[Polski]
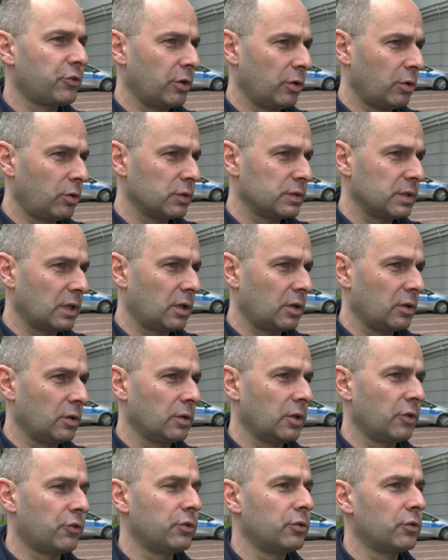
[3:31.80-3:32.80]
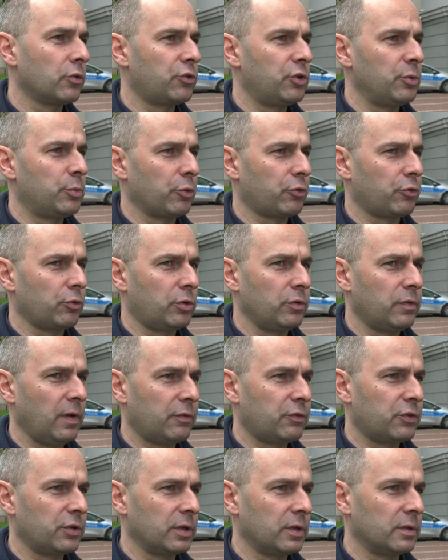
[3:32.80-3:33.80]
szeroko zakrojone czynności
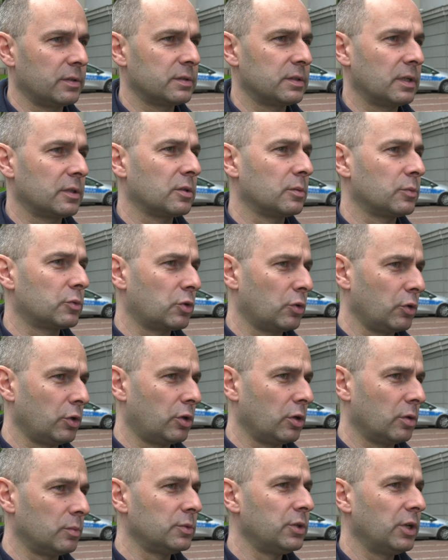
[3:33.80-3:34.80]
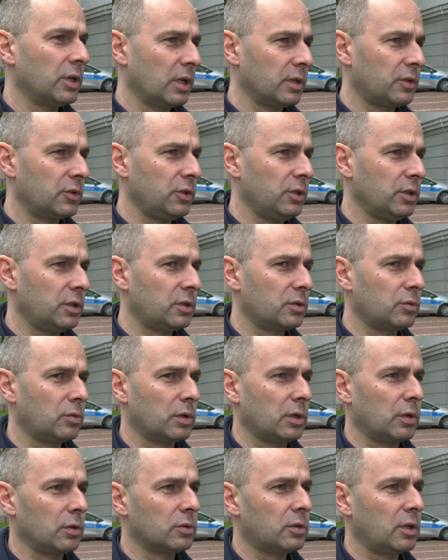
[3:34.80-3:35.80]
poszukiwawcze za tą trójką nieletnich,
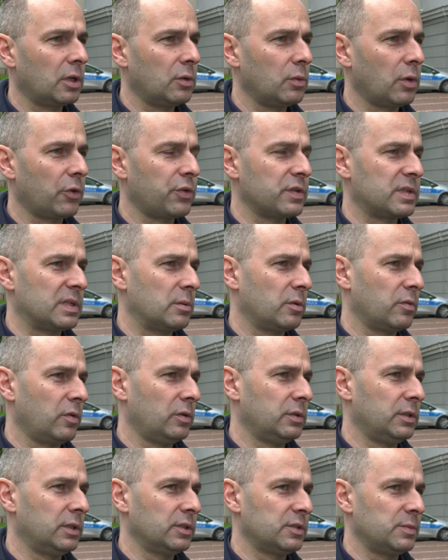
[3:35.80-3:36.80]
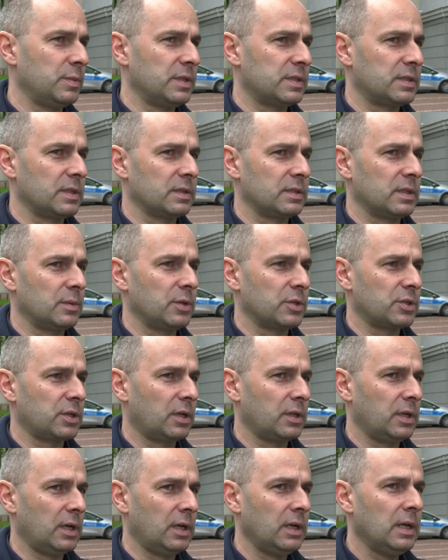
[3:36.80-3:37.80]
która oddaliła się samowolnie z miejsca
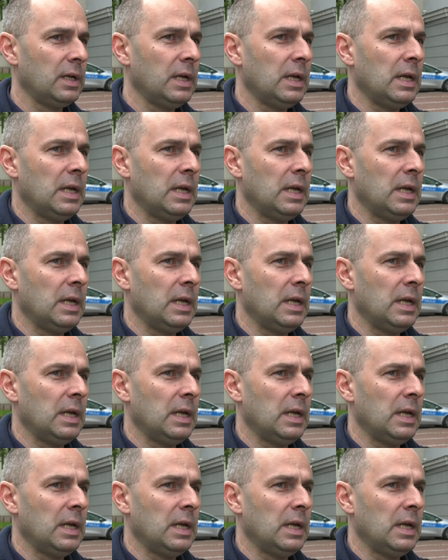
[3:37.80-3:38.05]
zamieszkania.